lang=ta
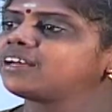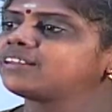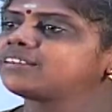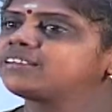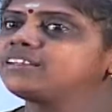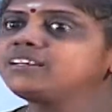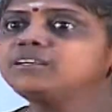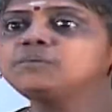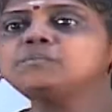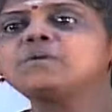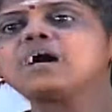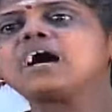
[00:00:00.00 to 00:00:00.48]

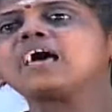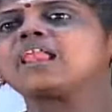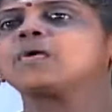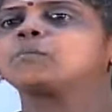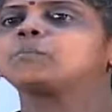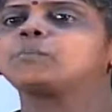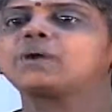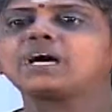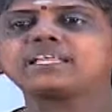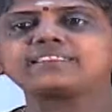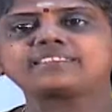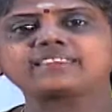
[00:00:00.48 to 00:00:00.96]
திருமாலை
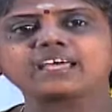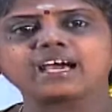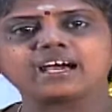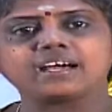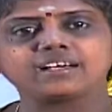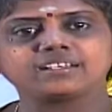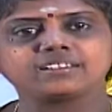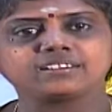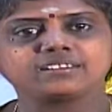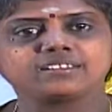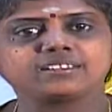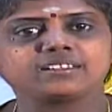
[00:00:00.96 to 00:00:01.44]
பார்த்தா
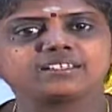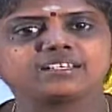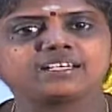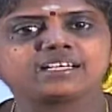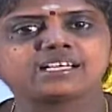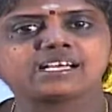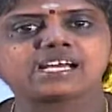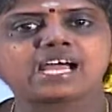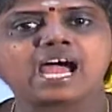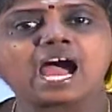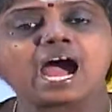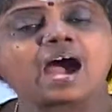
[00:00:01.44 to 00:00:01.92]

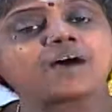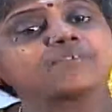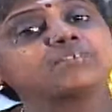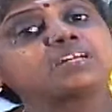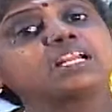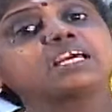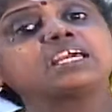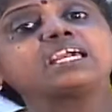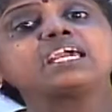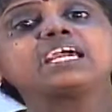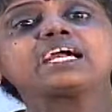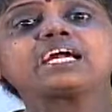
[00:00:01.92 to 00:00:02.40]

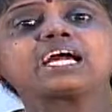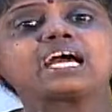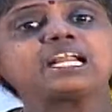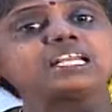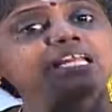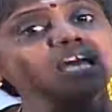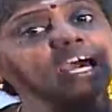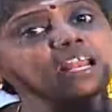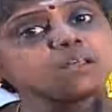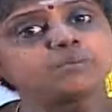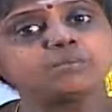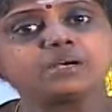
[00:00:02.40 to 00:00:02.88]
அவனையே
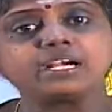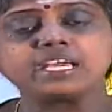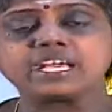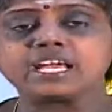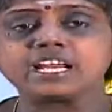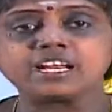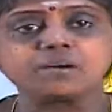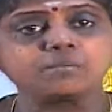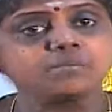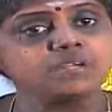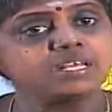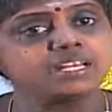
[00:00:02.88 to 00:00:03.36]
கல்யாணம்
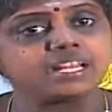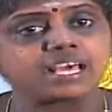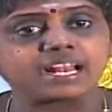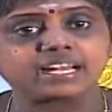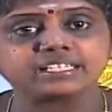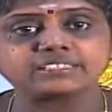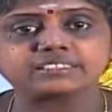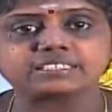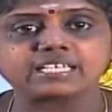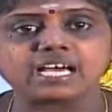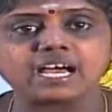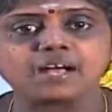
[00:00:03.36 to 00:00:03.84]
பண்ணிக்கணும்னு
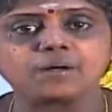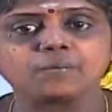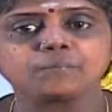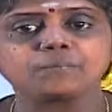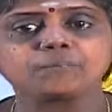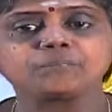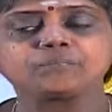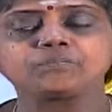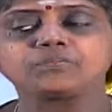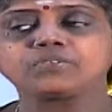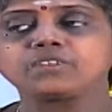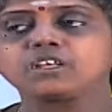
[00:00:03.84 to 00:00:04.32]
நினச்சா
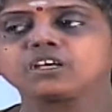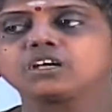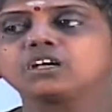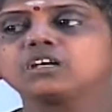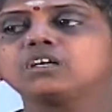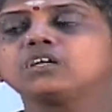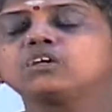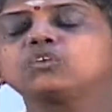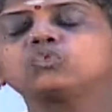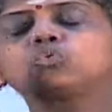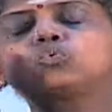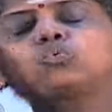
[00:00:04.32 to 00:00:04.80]

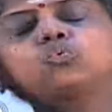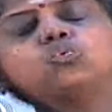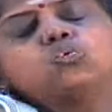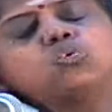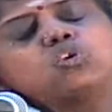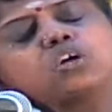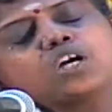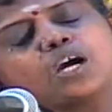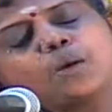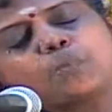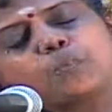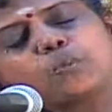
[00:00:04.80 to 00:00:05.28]

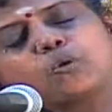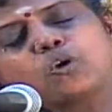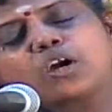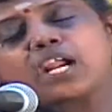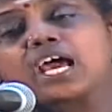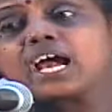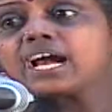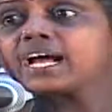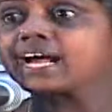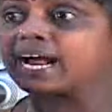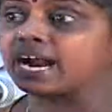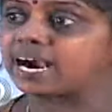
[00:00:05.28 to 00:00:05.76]
தூங்க
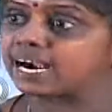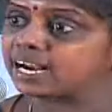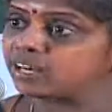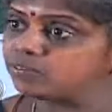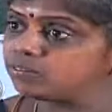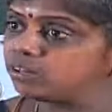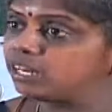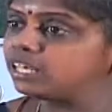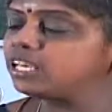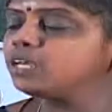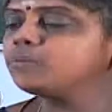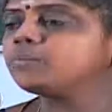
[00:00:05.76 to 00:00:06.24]
போனால்
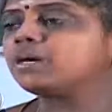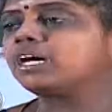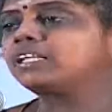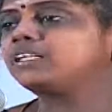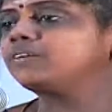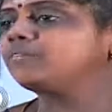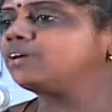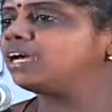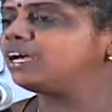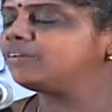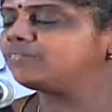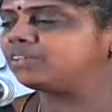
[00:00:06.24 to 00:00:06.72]
கனவுலையும்
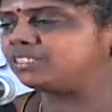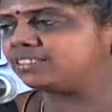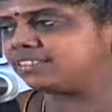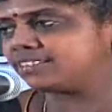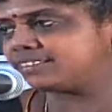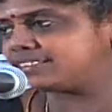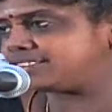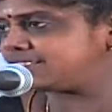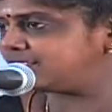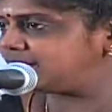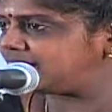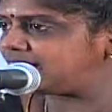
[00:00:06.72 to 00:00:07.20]
அதுவே
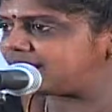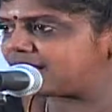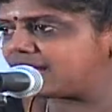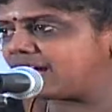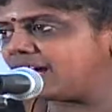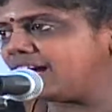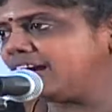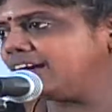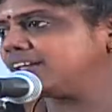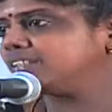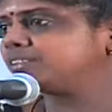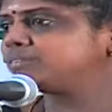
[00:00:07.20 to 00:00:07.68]
வந்தது
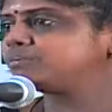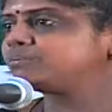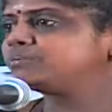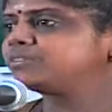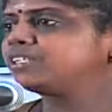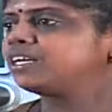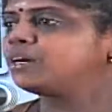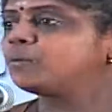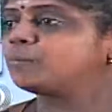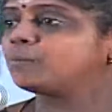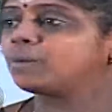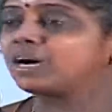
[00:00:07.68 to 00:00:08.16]
இல்லையா
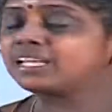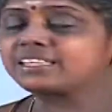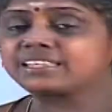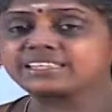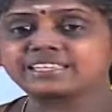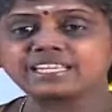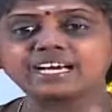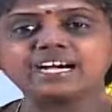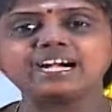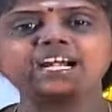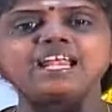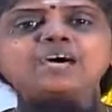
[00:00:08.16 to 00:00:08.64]

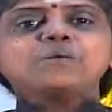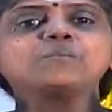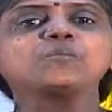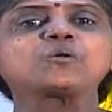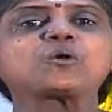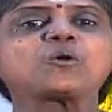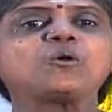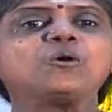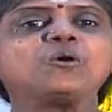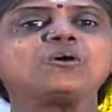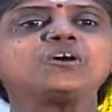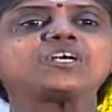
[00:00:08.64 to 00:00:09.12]
மத்தளம்
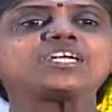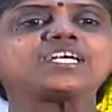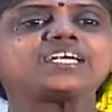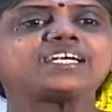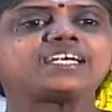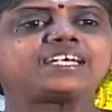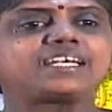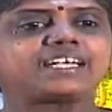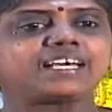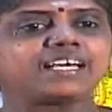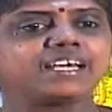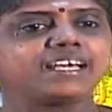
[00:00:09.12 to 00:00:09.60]

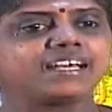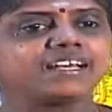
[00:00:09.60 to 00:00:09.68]
கோட்ட